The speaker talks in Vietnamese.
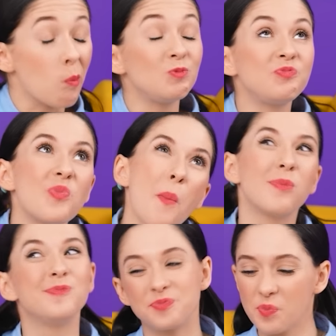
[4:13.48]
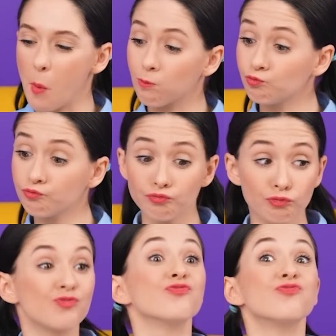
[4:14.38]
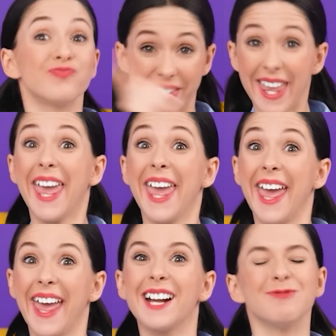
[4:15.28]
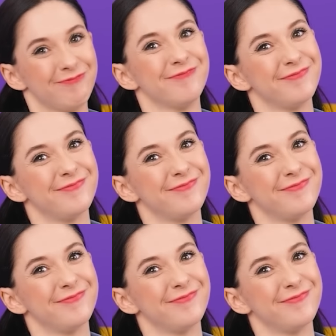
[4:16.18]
Tuyệt vời. Người chiến thắng là đầu bếp.